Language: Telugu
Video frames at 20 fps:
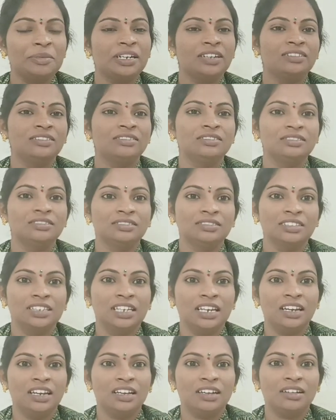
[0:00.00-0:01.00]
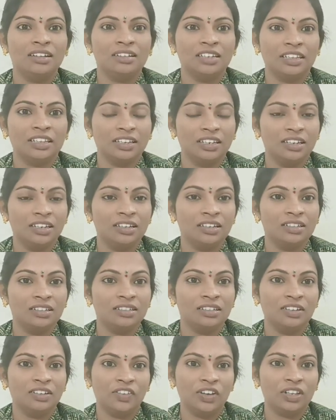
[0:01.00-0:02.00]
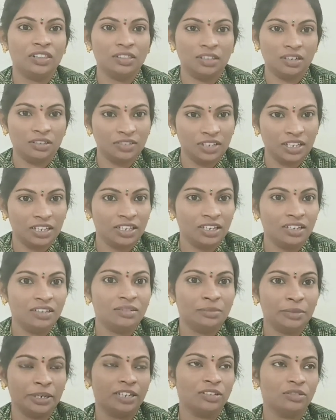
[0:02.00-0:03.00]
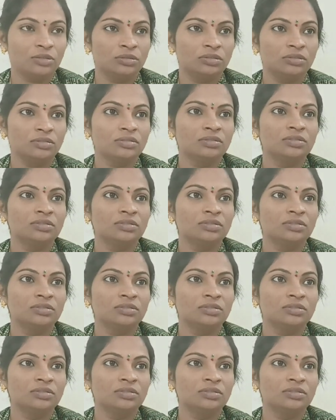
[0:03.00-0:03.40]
మనం ఎలా ఏదైనా అవాంతరం ఏదైనా మనకు